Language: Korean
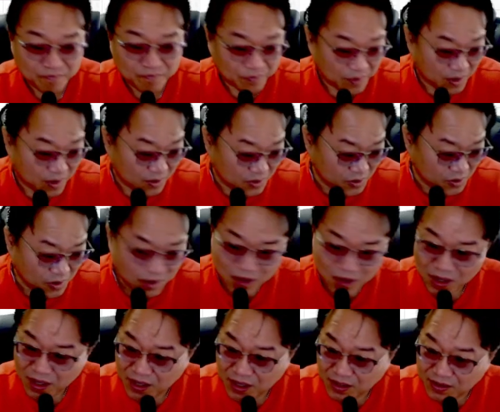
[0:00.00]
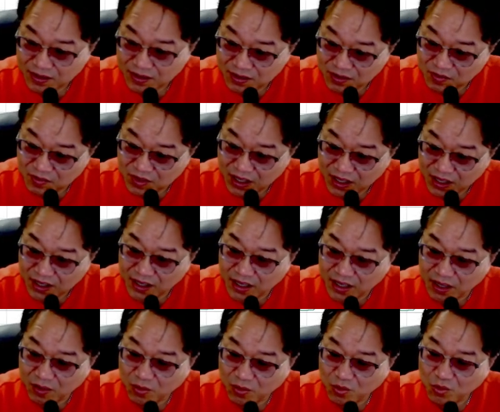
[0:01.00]
그죠? 그렇습니다. 이렇게
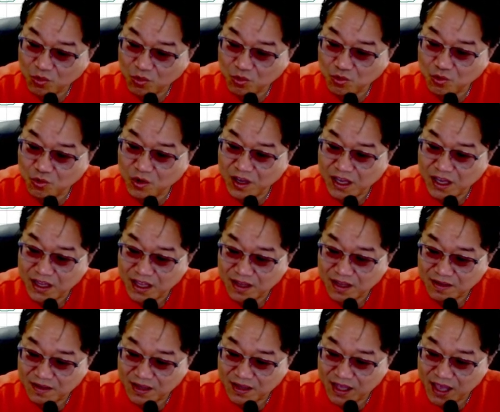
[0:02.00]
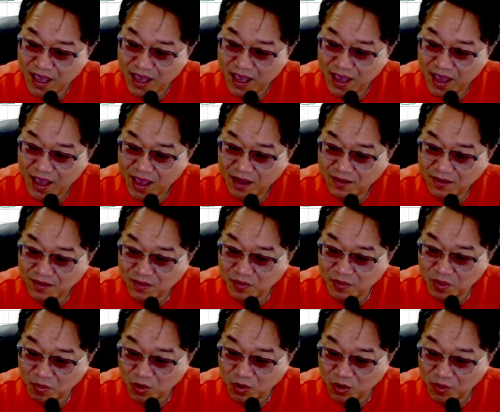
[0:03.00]
뚫어야 되는데, 그러면
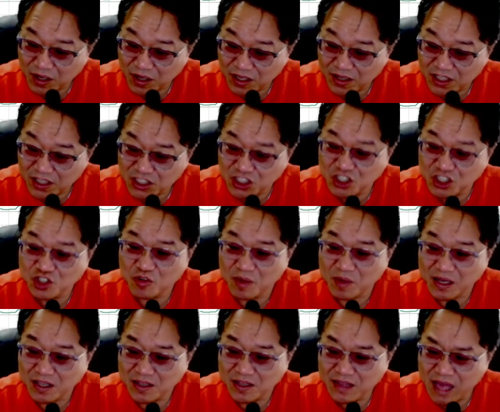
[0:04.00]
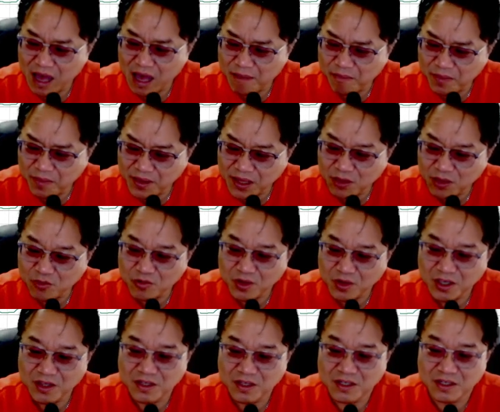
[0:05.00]
뭐로 바뀐다? 지지로 바뀌는데 한 번에
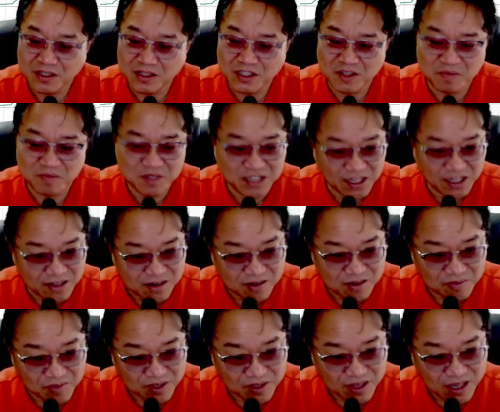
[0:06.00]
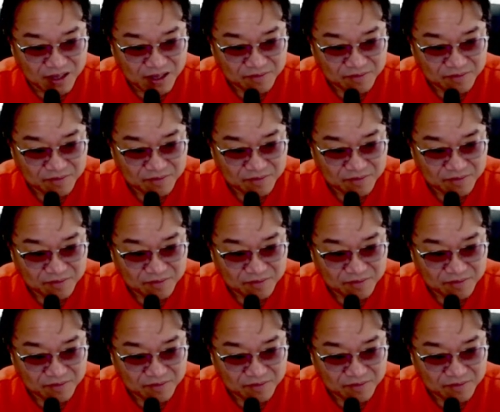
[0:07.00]
뚫기는 쉽지 않을 겁니다.